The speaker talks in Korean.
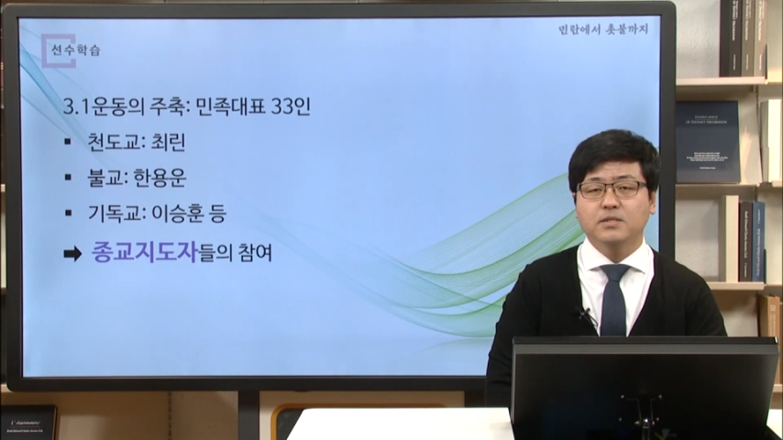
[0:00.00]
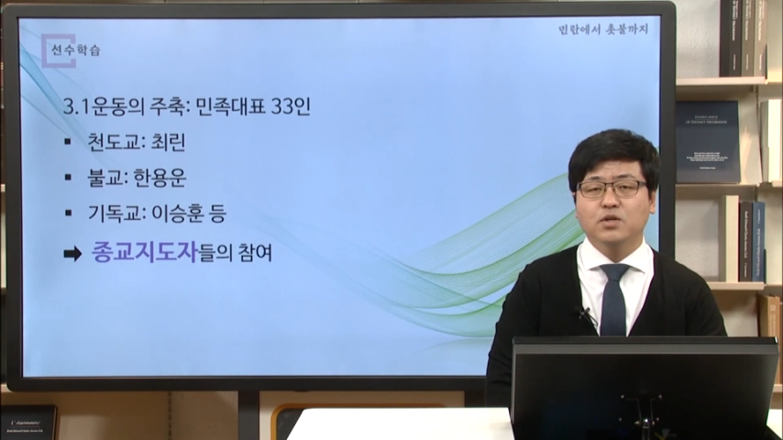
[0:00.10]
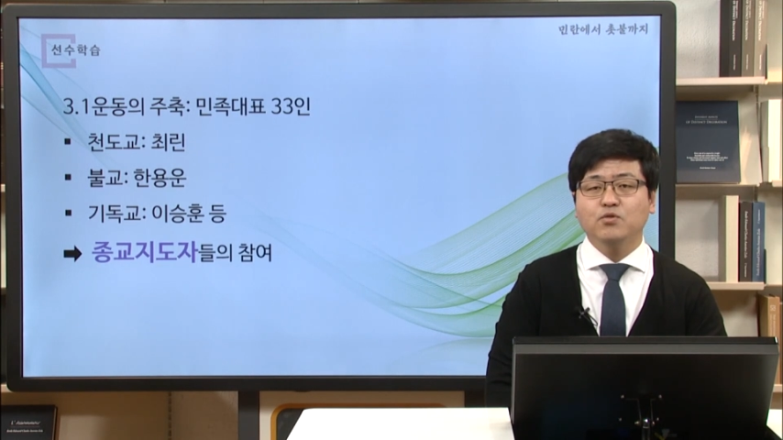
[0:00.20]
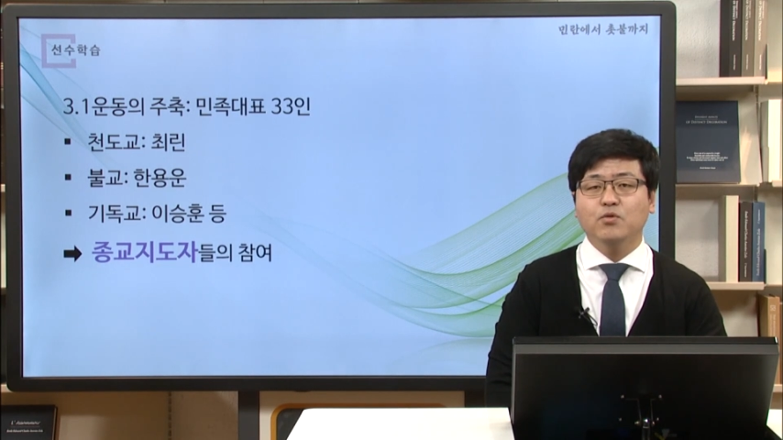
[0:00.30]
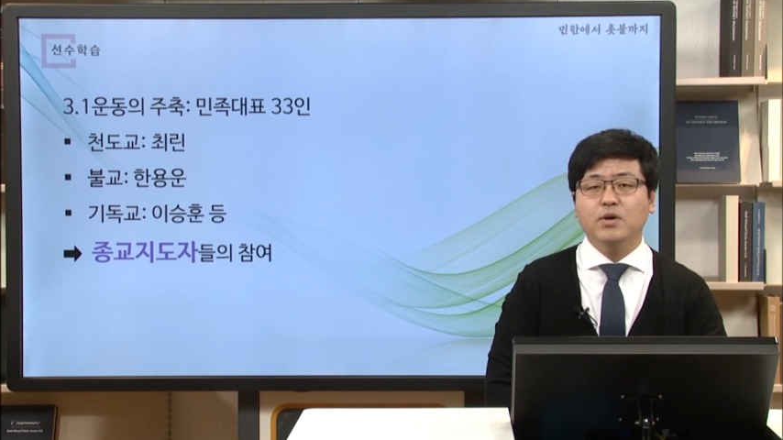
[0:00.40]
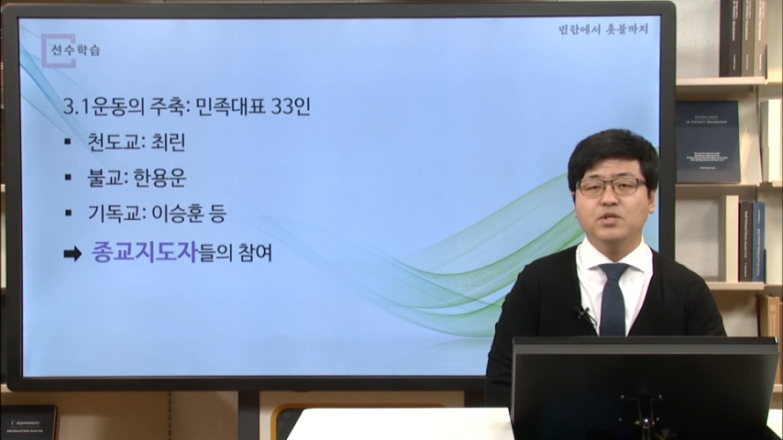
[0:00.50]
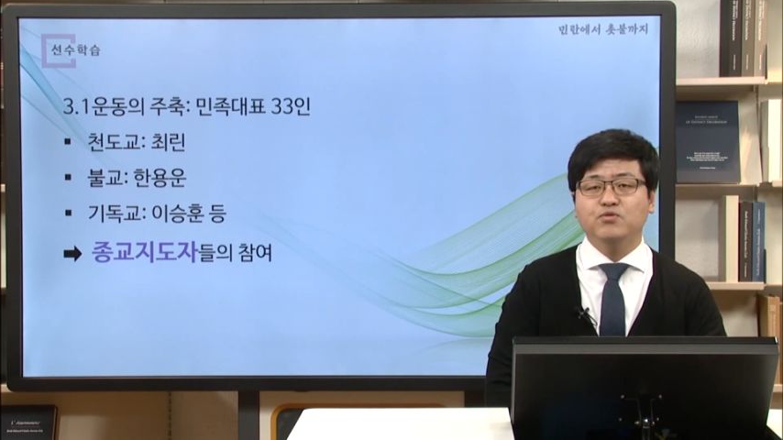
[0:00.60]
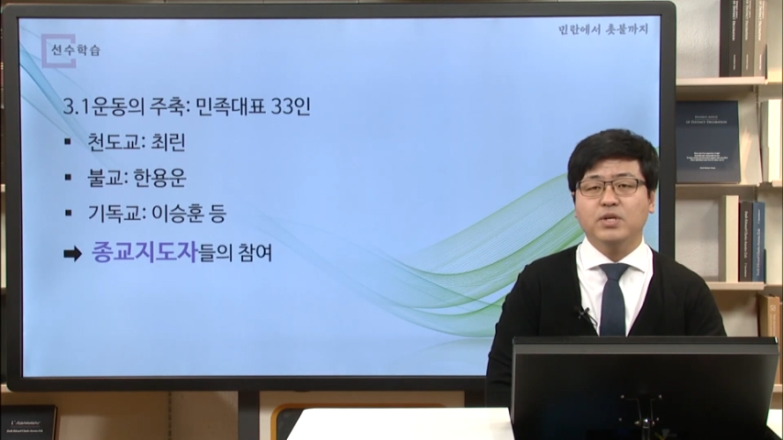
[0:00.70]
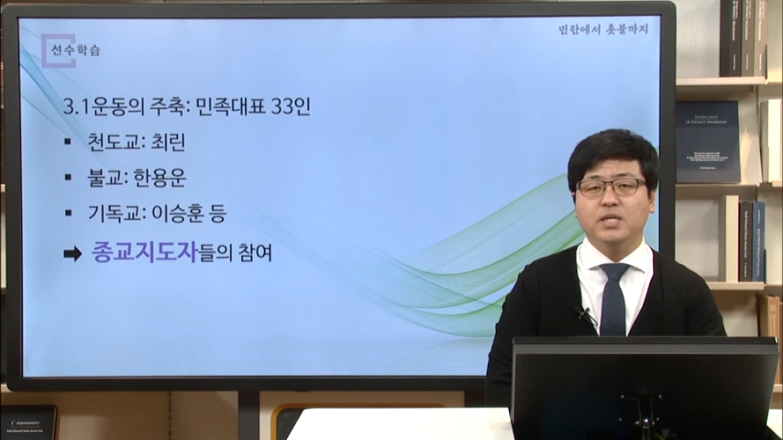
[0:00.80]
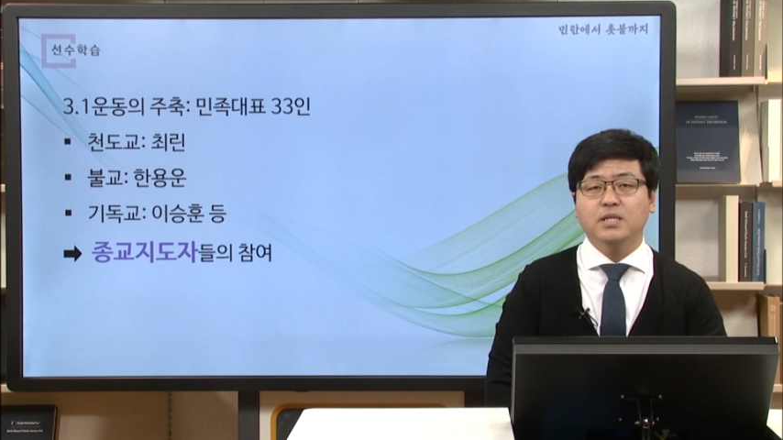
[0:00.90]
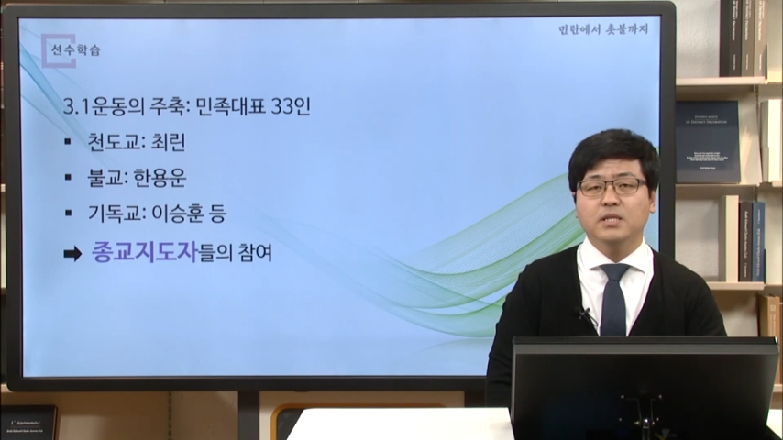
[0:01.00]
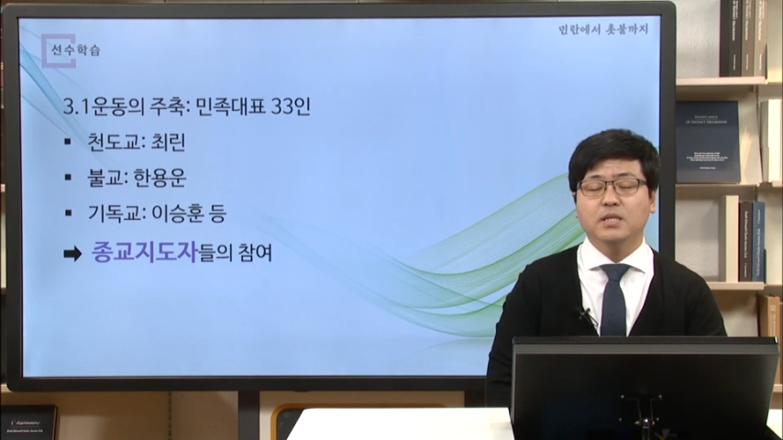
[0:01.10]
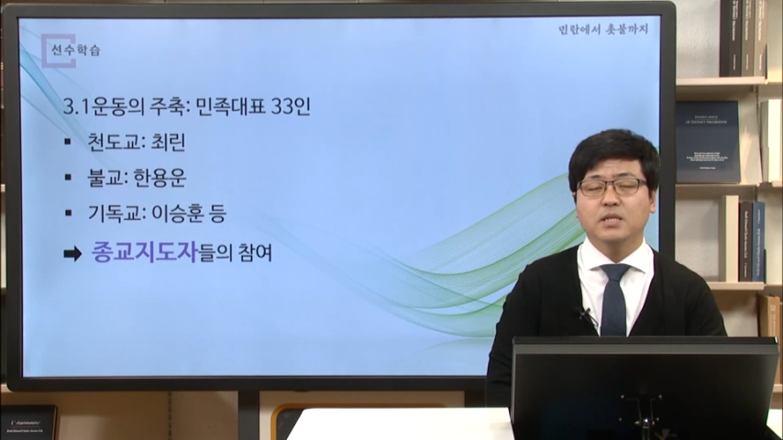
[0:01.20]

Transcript: 천도교의 최린,